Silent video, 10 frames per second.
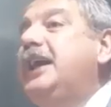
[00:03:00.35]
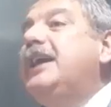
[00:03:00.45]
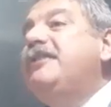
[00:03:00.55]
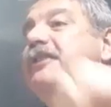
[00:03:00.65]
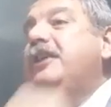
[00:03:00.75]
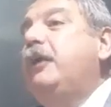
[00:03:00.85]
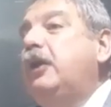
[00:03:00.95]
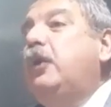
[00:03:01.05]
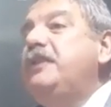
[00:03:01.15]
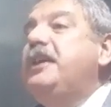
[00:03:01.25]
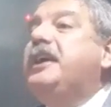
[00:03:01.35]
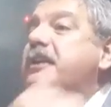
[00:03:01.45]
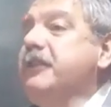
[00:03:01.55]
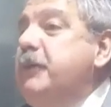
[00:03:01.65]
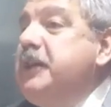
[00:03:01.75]
y qué se lleva al juez y a
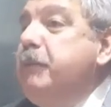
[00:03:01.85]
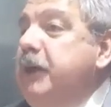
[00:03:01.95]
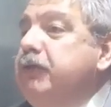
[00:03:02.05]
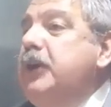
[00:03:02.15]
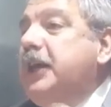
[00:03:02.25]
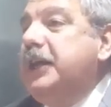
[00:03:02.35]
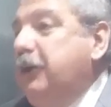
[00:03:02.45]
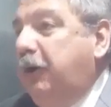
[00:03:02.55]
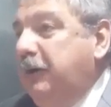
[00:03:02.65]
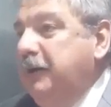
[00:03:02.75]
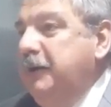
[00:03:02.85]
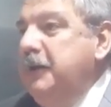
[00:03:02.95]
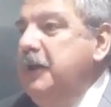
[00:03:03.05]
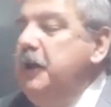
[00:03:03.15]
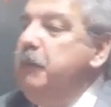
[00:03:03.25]
quién se mete preso y a quién no.
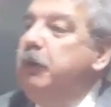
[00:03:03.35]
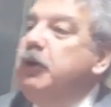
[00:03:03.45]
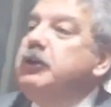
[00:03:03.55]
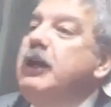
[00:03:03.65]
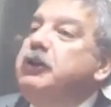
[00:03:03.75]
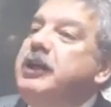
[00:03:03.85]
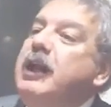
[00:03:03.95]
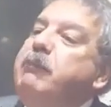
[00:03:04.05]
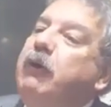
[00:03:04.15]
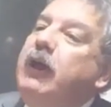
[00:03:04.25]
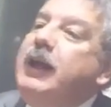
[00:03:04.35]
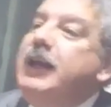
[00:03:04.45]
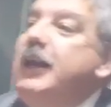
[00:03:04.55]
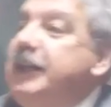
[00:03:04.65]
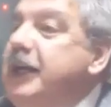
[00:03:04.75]
Por otro lado, tiene el poder
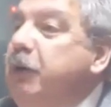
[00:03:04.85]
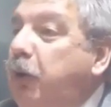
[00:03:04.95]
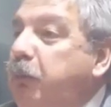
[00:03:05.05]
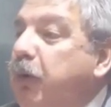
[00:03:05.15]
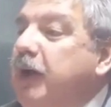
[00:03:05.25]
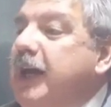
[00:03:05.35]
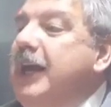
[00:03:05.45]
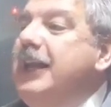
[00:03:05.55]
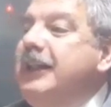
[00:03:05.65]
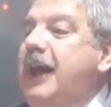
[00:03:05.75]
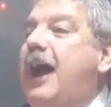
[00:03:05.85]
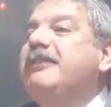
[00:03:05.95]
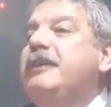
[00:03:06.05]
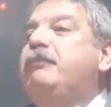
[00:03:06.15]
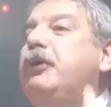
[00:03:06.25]
legislativo, porque él hace